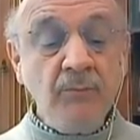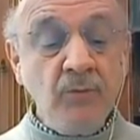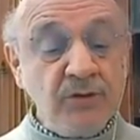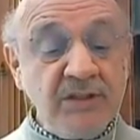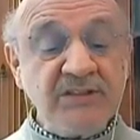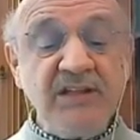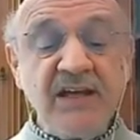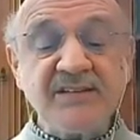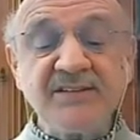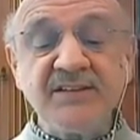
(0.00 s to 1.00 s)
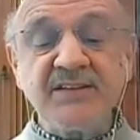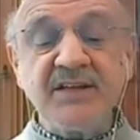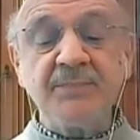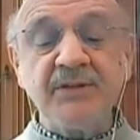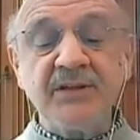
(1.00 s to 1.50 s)
Mülteciler sınır
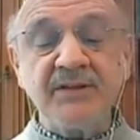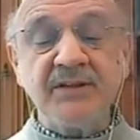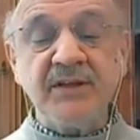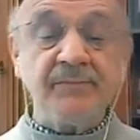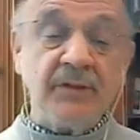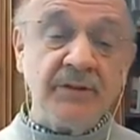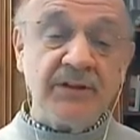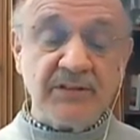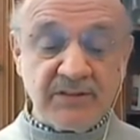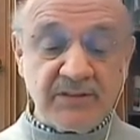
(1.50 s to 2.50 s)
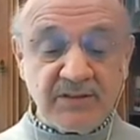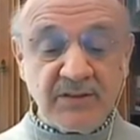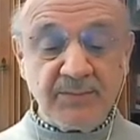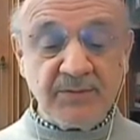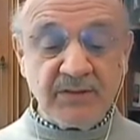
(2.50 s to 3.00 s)
kapılarında, Amerika'nın sınır
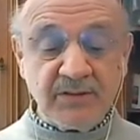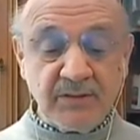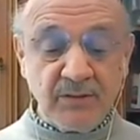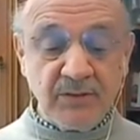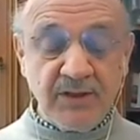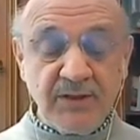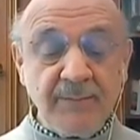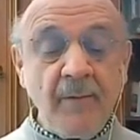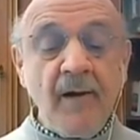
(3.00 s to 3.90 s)
kapıları güney,